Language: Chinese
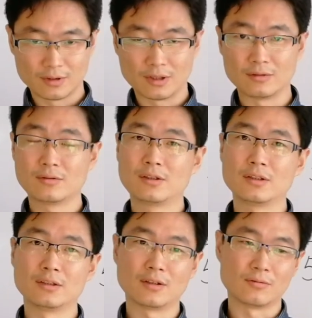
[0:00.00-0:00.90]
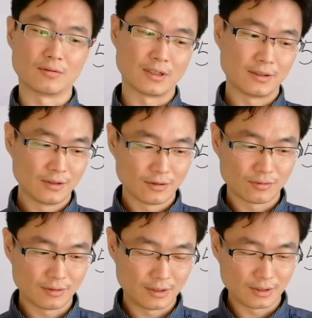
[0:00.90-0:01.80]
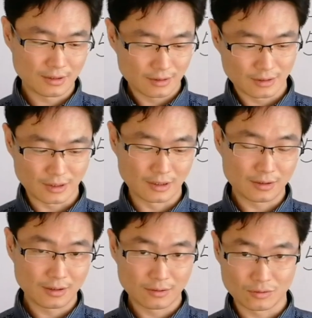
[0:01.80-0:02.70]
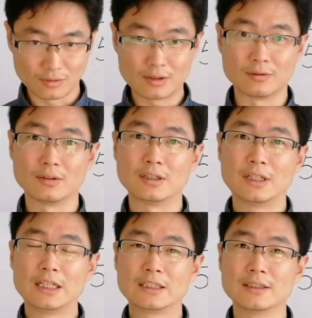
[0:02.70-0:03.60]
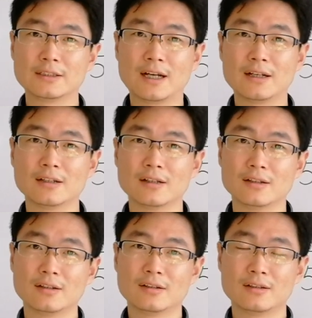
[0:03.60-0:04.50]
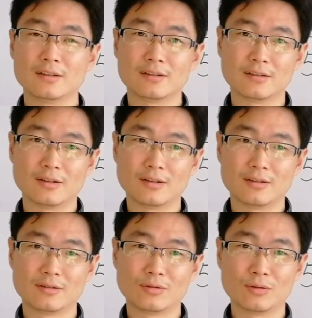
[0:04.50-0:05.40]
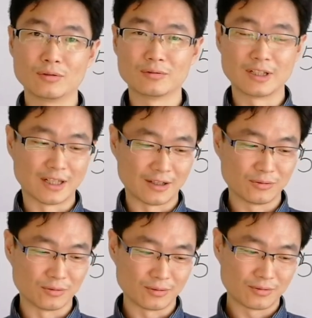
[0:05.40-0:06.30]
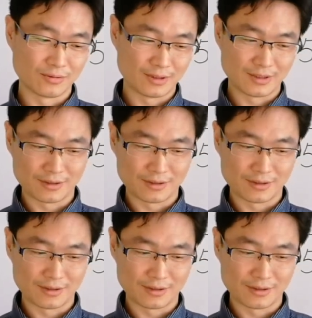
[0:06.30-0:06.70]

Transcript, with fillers: 就是这个效果了，所以呢，给这个左手了增加了这个活动的难度，所以呢，